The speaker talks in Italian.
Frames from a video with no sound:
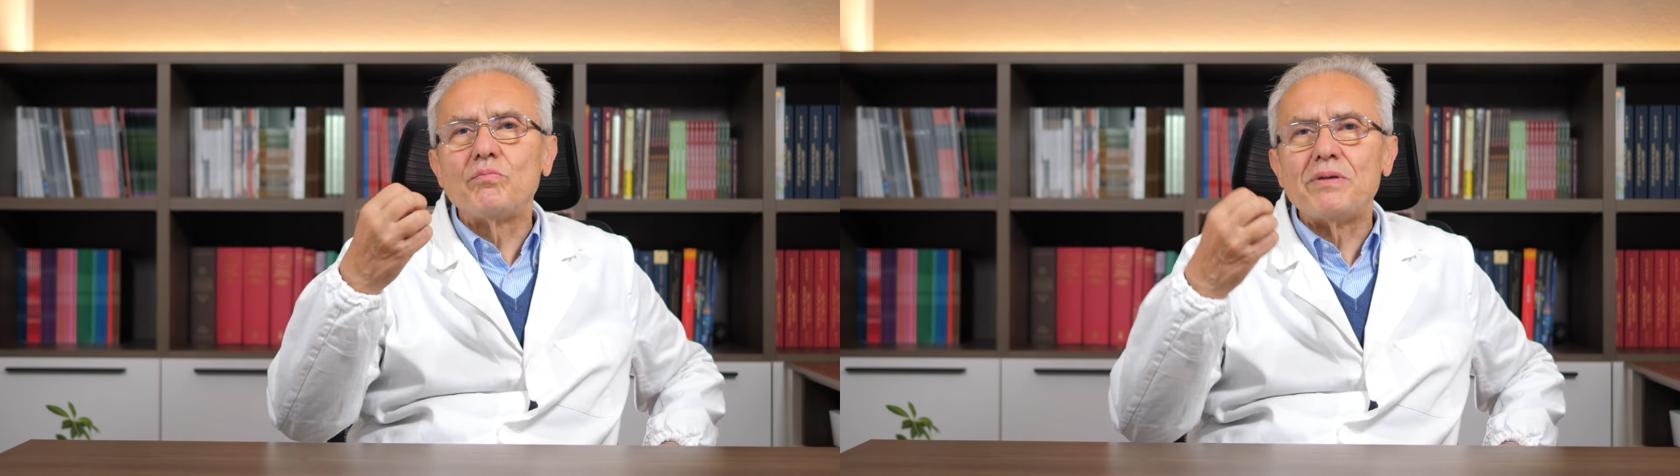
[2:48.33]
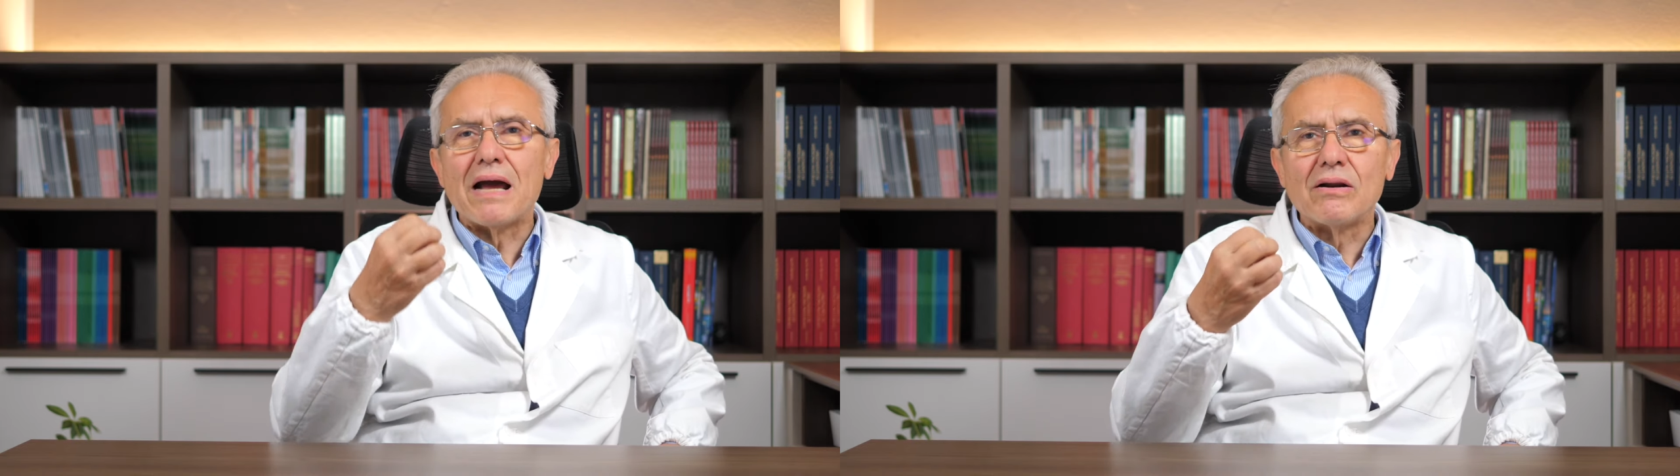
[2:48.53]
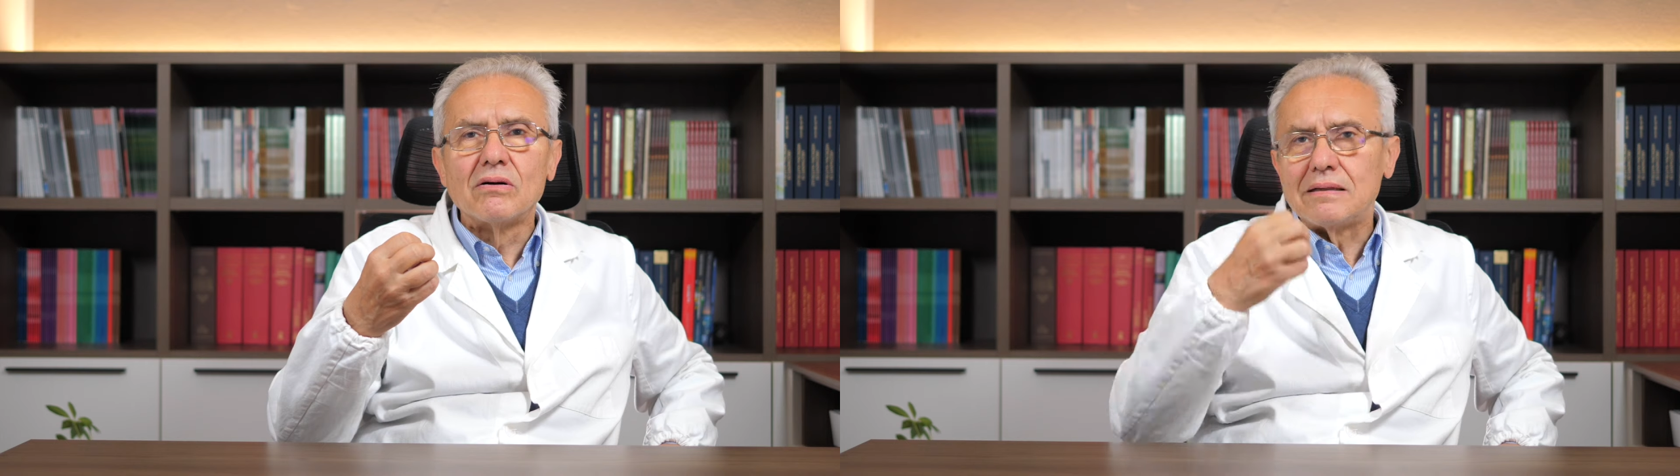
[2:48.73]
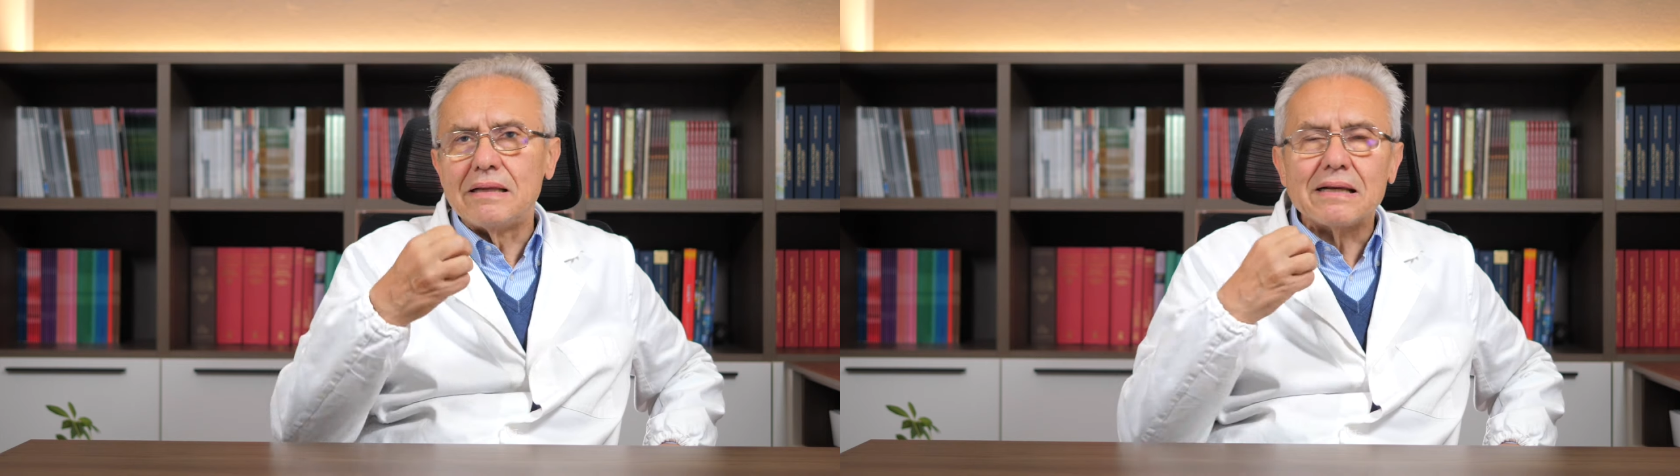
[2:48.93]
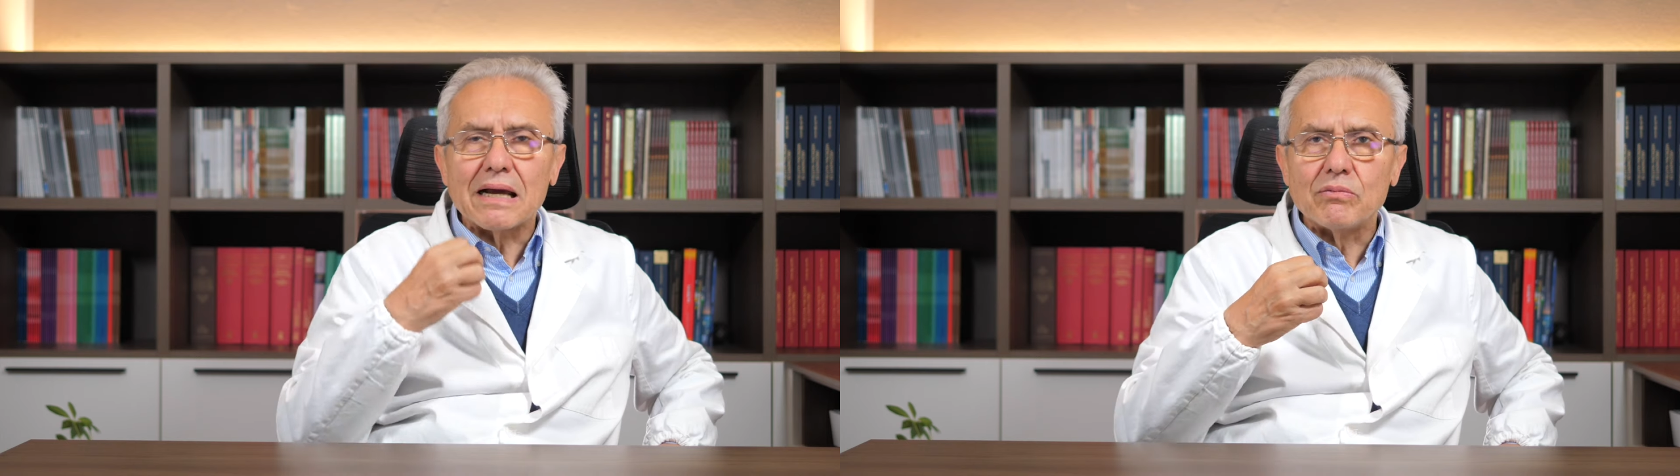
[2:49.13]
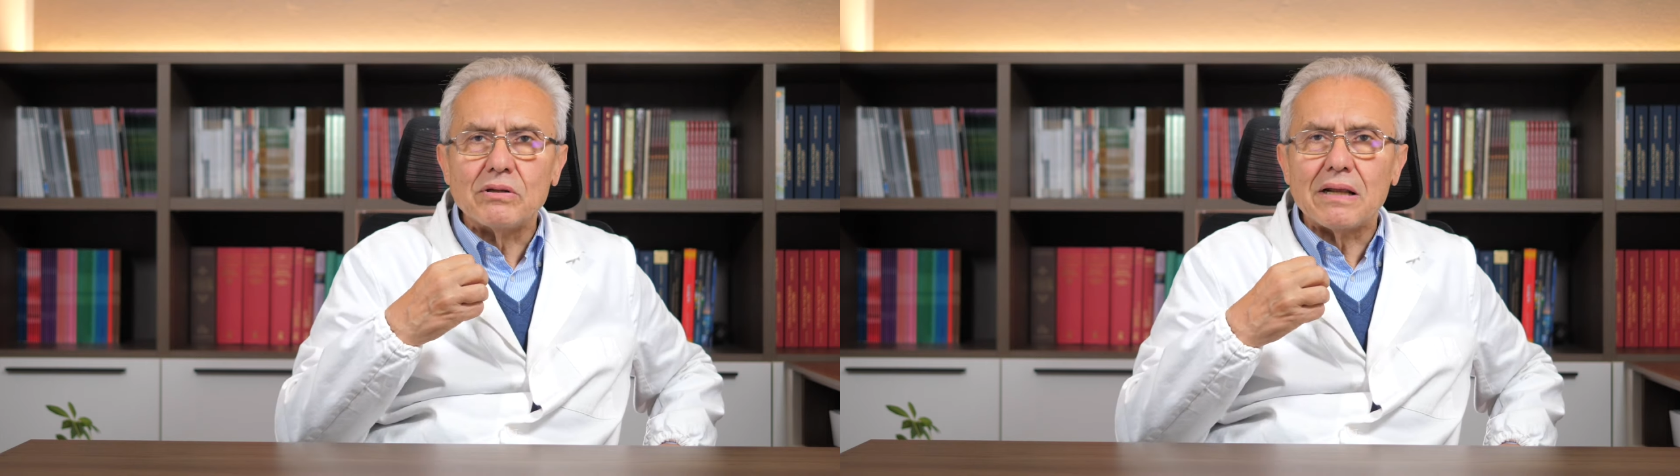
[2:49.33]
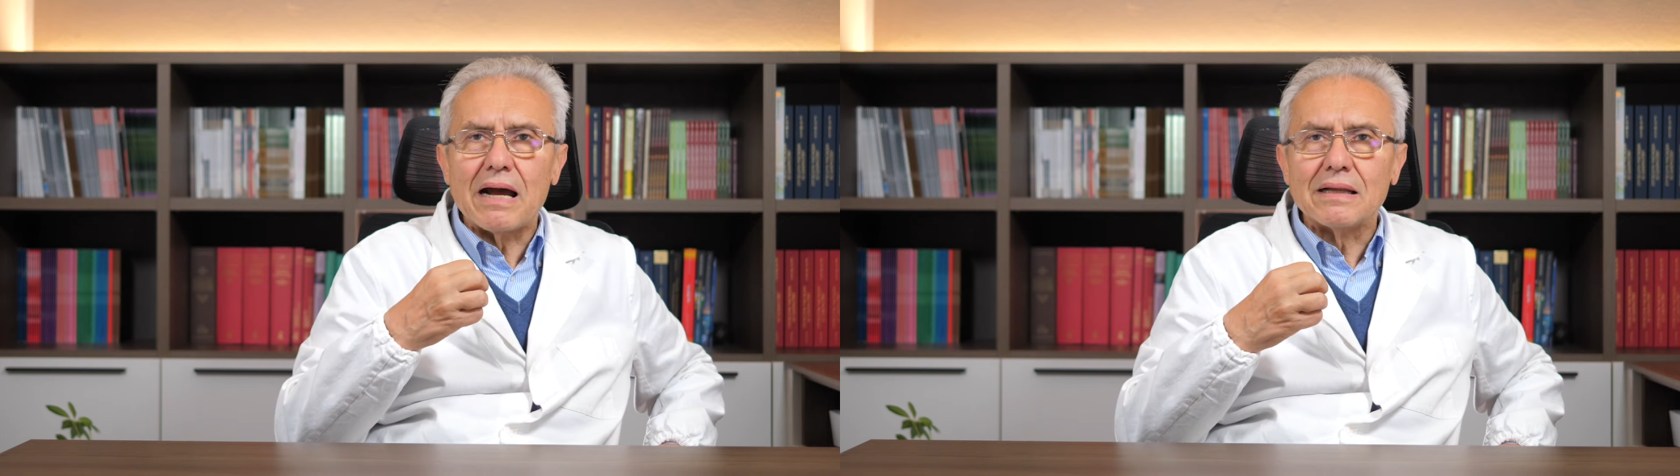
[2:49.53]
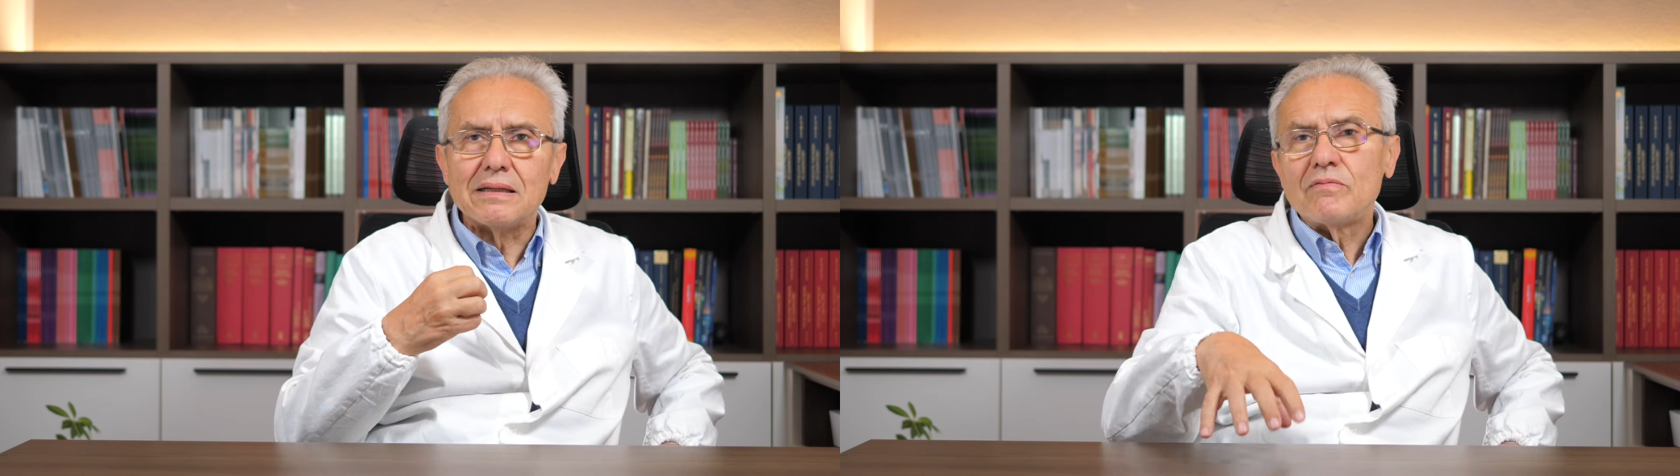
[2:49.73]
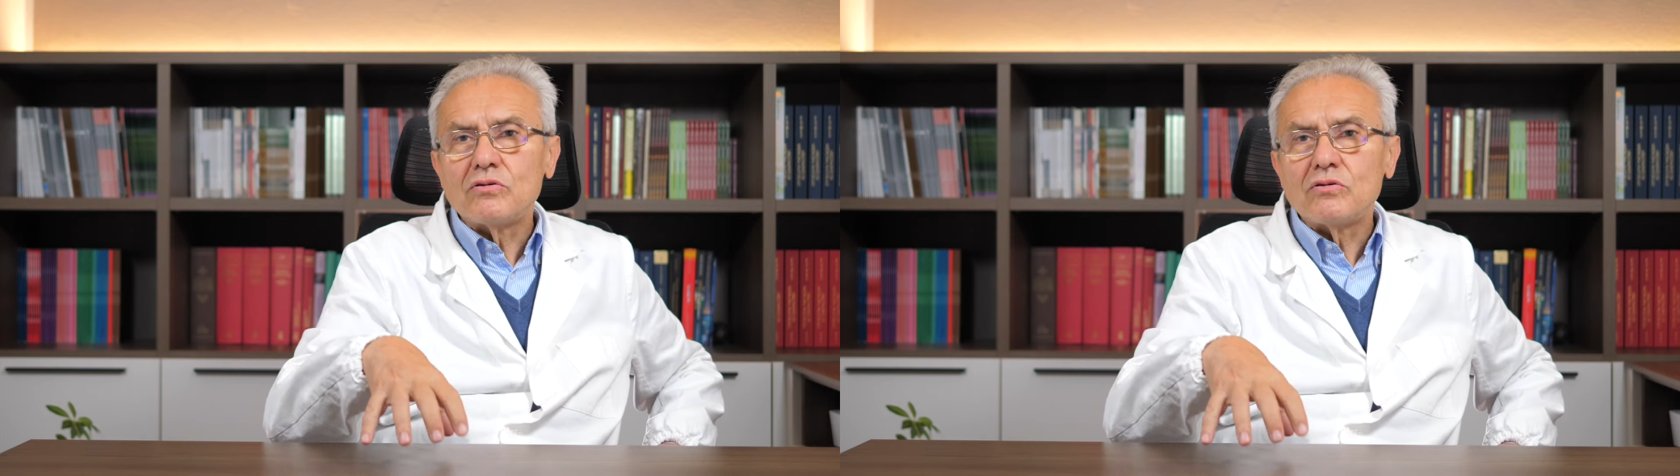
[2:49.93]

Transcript: piano dei carboidrati.